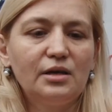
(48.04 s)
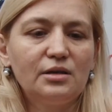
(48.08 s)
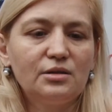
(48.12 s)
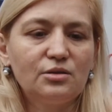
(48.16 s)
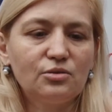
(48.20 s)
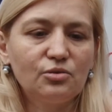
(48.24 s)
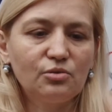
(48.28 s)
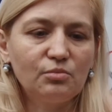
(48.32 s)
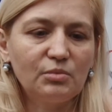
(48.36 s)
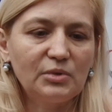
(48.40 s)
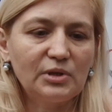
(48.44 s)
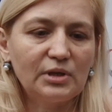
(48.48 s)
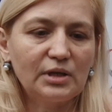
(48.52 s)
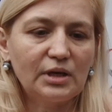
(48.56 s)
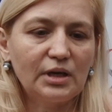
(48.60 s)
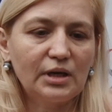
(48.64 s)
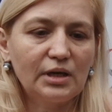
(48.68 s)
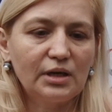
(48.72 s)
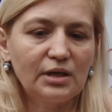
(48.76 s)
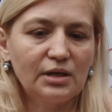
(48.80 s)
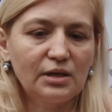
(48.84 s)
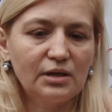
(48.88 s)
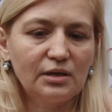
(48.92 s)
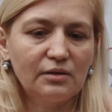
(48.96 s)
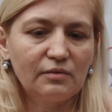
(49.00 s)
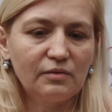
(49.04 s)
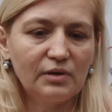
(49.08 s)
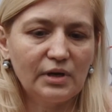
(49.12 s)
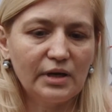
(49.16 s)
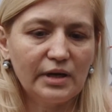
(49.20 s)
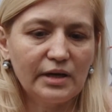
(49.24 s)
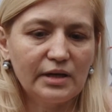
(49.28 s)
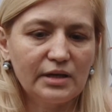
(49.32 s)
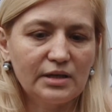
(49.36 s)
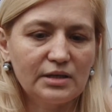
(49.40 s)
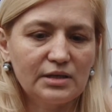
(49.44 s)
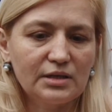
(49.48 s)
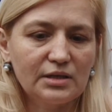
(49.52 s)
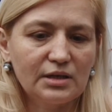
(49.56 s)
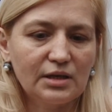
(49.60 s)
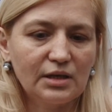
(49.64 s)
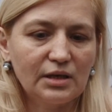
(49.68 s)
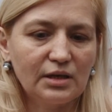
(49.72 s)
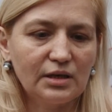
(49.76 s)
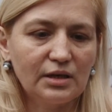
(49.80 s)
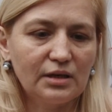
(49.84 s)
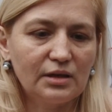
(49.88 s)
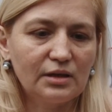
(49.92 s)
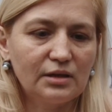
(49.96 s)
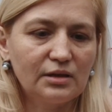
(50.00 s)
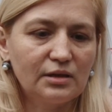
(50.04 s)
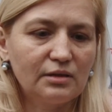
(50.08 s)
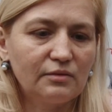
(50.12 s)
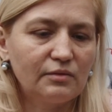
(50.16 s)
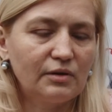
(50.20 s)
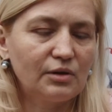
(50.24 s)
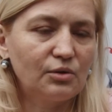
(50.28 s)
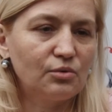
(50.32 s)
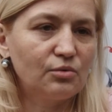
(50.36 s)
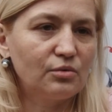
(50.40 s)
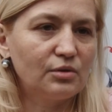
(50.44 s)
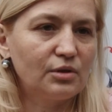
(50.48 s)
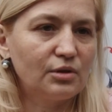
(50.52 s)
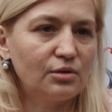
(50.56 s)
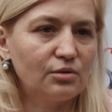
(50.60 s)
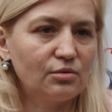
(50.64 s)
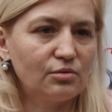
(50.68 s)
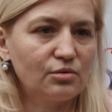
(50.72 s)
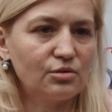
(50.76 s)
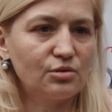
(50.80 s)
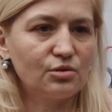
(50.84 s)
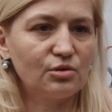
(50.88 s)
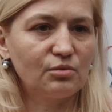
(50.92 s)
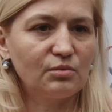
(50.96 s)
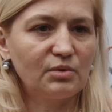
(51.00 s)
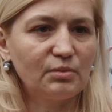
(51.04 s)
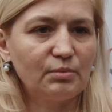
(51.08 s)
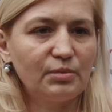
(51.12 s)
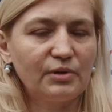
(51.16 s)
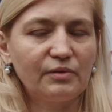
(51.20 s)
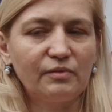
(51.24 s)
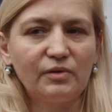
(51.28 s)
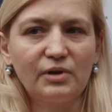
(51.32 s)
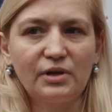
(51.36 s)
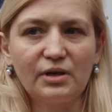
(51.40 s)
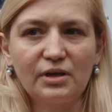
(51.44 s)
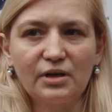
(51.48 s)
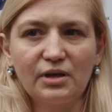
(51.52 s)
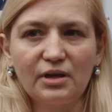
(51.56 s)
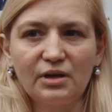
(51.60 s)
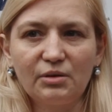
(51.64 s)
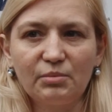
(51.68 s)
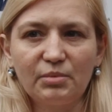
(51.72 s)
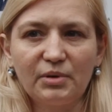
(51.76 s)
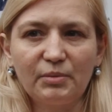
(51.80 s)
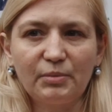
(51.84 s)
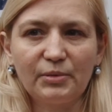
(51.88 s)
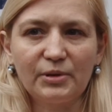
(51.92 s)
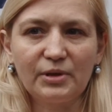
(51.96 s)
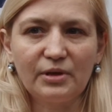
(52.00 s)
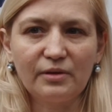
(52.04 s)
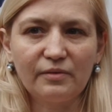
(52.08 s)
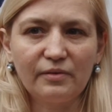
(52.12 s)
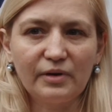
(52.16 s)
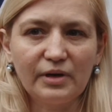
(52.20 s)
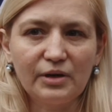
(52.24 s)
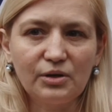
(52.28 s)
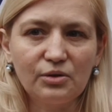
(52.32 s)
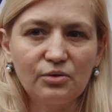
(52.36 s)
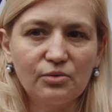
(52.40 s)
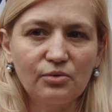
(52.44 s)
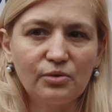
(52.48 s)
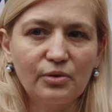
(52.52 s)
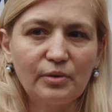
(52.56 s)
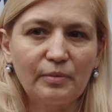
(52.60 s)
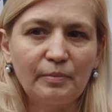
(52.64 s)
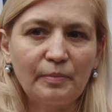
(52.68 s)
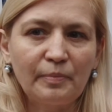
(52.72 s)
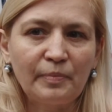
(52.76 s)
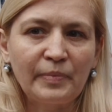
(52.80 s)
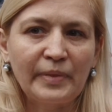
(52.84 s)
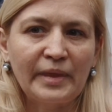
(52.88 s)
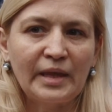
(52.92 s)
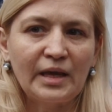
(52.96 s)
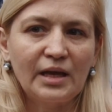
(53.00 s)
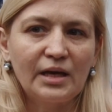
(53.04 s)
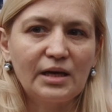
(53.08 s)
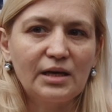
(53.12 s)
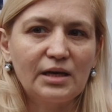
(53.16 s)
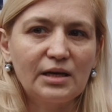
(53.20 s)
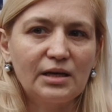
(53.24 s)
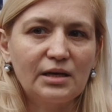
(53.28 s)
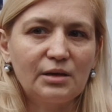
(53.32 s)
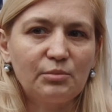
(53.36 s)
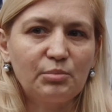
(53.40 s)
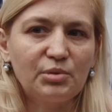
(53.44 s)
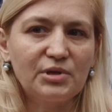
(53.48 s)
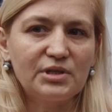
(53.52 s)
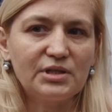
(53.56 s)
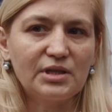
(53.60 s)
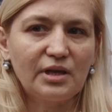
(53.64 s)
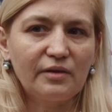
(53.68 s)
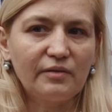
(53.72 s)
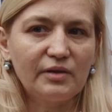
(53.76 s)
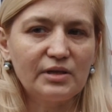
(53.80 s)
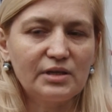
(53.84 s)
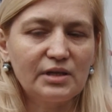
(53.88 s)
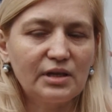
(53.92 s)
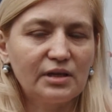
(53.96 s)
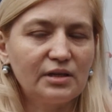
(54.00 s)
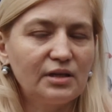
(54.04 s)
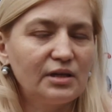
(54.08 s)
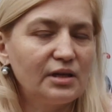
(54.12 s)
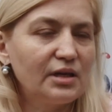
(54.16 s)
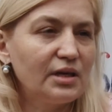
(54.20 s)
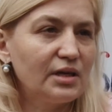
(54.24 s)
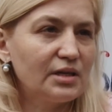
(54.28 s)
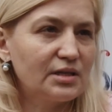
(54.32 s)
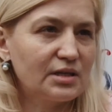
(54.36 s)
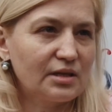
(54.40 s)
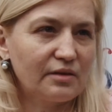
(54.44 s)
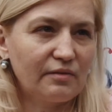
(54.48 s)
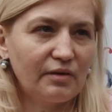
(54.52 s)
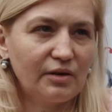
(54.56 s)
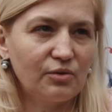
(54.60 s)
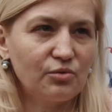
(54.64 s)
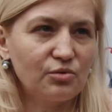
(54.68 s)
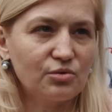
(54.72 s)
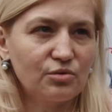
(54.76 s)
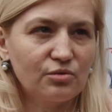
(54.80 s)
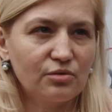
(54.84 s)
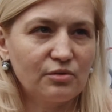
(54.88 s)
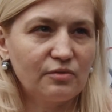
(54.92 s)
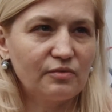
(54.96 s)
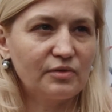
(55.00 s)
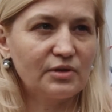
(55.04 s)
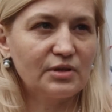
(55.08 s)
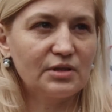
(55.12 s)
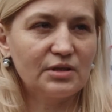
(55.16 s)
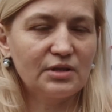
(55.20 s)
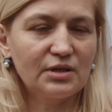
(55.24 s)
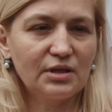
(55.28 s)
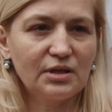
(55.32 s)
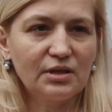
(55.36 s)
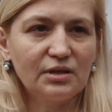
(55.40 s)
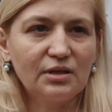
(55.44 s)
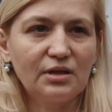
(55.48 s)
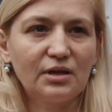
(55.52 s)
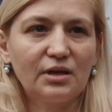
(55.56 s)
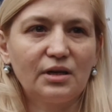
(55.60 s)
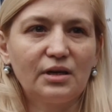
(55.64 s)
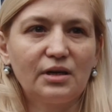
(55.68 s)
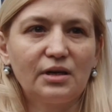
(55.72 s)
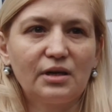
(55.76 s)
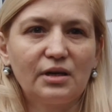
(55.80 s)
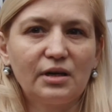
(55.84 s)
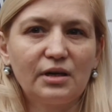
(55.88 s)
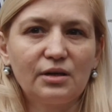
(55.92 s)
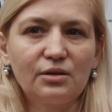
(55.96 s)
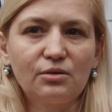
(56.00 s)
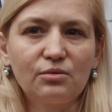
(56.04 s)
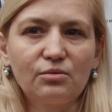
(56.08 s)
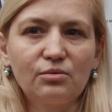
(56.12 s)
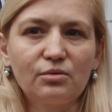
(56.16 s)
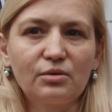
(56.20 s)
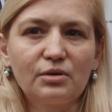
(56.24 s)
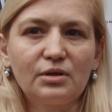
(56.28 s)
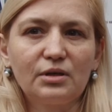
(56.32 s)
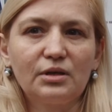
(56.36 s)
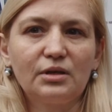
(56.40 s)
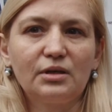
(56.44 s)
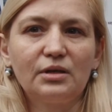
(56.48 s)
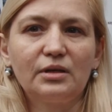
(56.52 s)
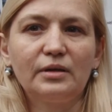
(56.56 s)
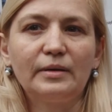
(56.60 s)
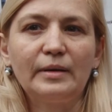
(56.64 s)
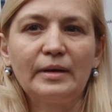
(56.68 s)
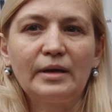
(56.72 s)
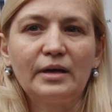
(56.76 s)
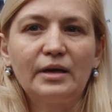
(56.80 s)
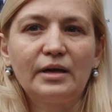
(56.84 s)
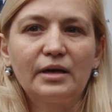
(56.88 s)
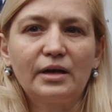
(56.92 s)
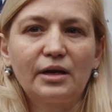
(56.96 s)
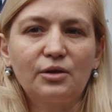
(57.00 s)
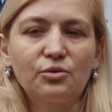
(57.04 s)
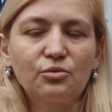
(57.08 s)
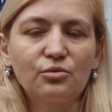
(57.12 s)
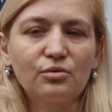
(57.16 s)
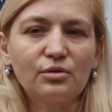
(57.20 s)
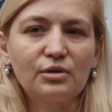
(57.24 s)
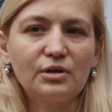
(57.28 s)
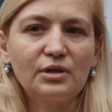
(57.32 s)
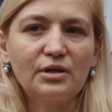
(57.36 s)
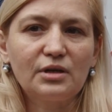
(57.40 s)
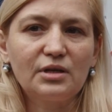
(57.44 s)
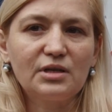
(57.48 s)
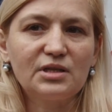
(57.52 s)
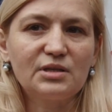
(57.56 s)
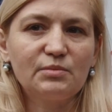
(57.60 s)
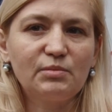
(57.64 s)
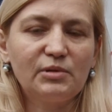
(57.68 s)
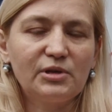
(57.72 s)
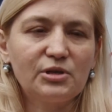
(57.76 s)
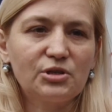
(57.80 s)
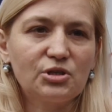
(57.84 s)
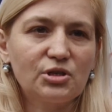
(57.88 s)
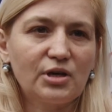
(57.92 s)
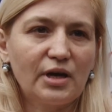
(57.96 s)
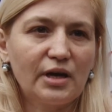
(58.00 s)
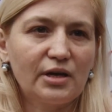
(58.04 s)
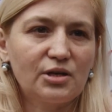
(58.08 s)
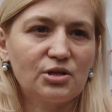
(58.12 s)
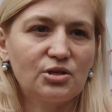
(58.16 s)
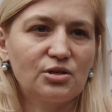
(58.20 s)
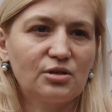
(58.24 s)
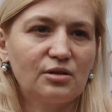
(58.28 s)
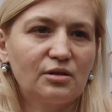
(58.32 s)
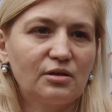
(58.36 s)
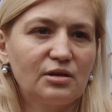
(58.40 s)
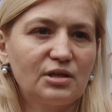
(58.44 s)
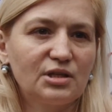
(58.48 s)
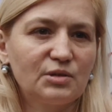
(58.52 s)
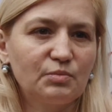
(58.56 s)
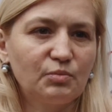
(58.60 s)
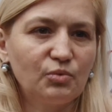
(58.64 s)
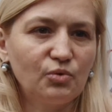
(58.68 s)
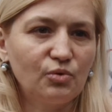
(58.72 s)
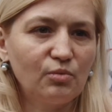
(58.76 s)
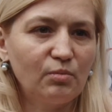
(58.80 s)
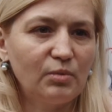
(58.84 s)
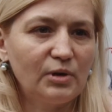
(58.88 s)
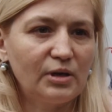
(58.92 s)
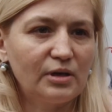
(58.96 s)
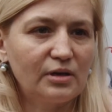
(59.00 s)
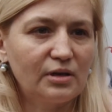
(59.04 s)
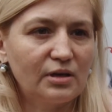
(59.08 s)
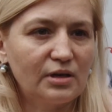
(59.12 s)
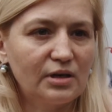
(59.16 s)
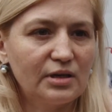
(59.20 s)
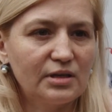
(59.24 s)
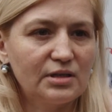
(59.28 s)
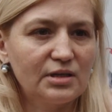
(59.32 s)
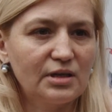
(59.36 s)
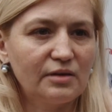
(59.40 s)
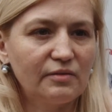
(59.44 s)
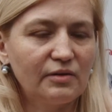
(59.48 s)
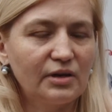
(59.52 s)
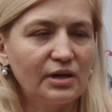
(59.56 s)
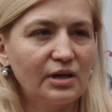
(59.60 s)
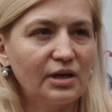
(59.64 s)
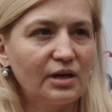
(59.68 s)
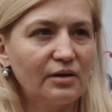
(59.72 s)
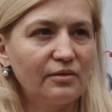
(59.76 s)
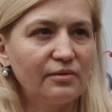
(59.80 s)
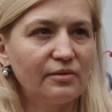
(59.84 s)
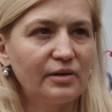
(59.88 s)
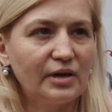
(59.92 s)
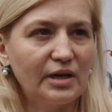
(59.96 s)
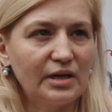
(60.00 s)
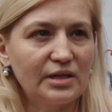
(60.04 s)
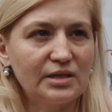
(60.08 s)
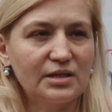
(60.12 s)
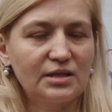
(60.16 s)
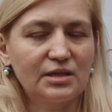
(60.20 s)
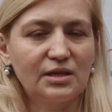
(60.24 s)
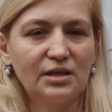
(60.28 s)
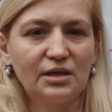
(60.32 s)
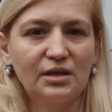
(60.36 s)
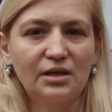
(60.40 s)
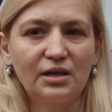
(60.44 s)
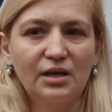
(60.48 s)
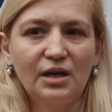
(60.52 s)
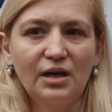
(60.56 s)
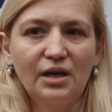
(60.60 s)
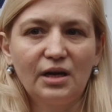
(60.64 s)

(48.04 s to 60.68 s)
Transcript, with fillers: Изюминкой является является этого года то, что мы привлекли к преподаванию э, представителей Адыгейского госуниверситета, которые которые из ближайших республик северокавказских